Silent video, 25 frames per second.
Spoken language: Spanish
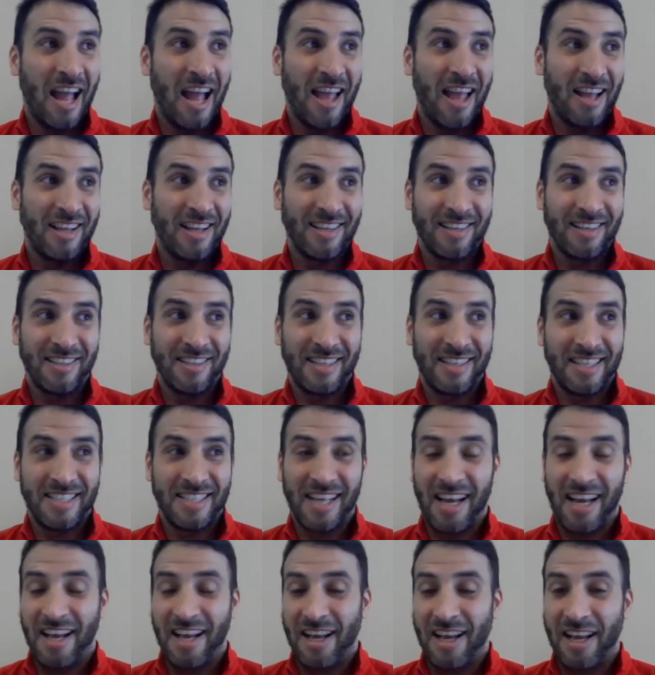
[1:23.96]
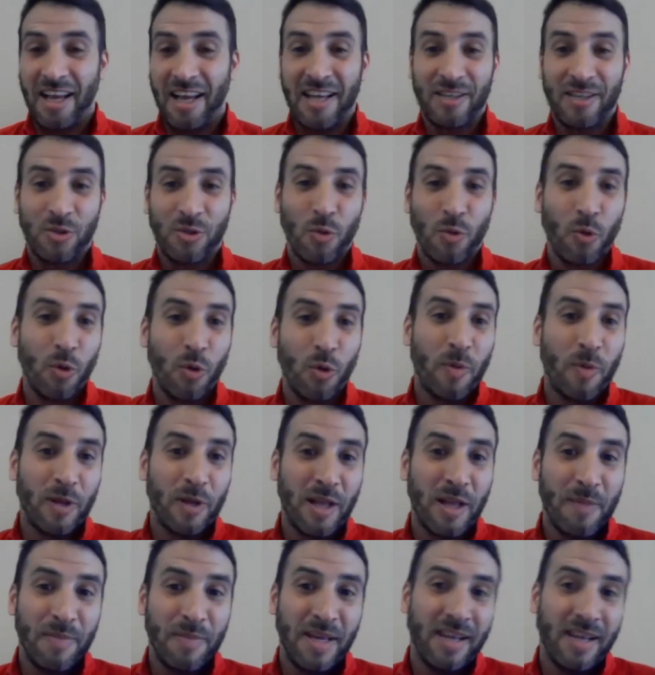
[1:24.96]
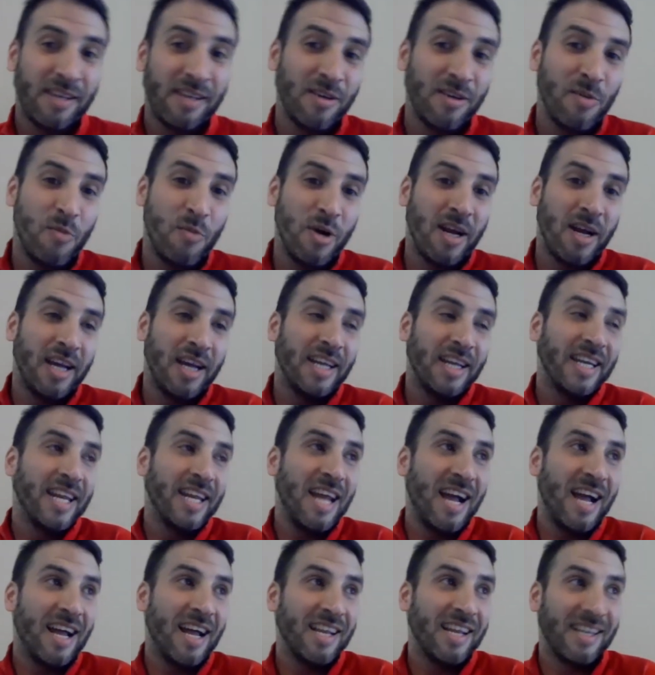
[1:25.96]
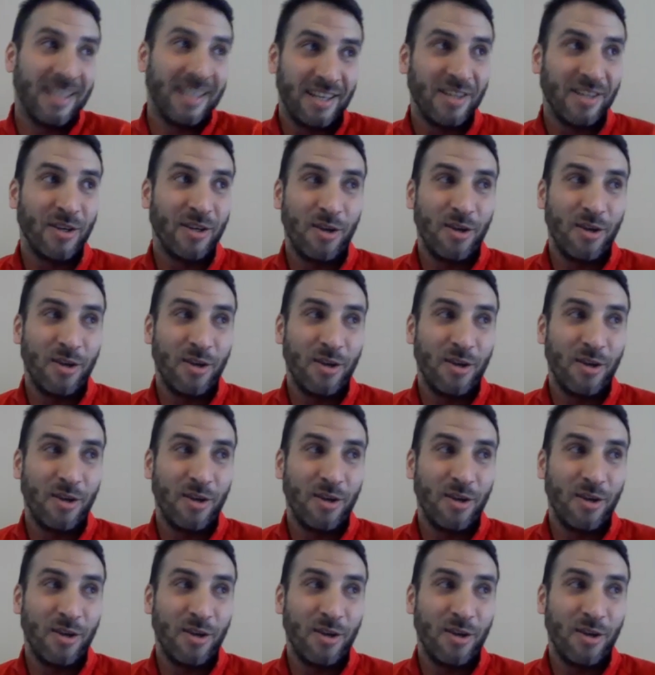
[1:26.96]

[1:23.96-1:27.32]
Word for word: nada, quizá es un grupo también, como en general,